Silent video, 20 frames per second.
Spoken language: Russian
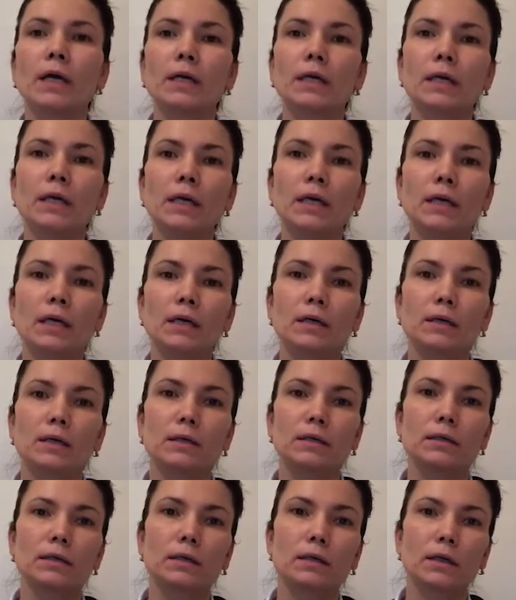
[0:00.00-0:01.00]
И
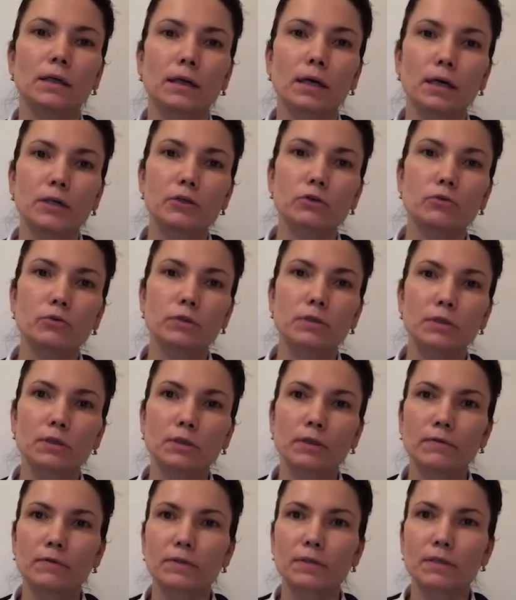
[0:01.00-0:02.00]
э, хочу
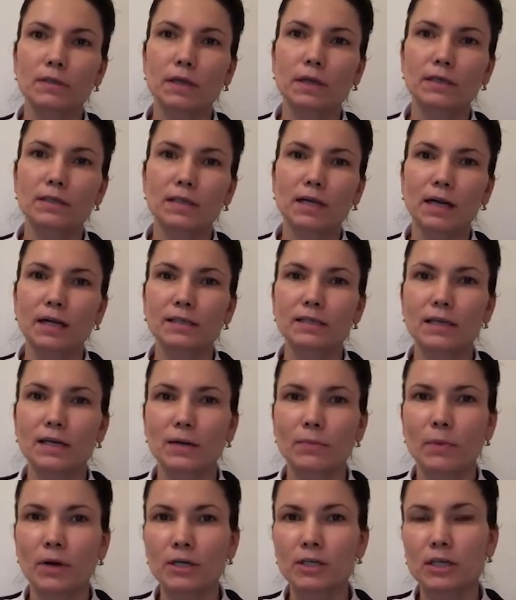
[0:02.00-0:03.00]
остановиться на экстракте
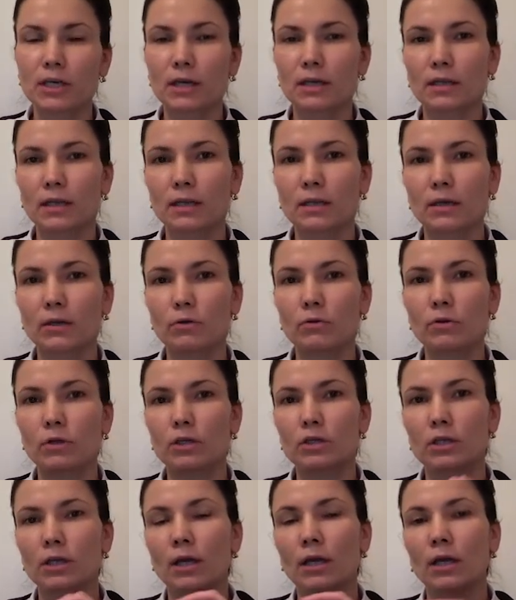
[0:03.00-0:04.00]
ромашки, она дает
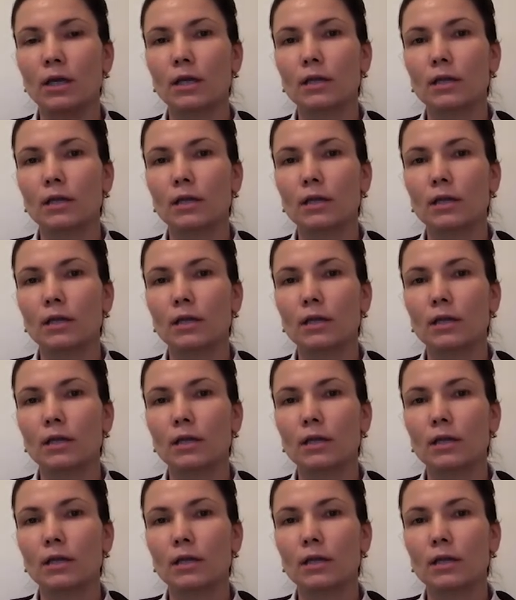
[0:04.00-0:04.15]
даже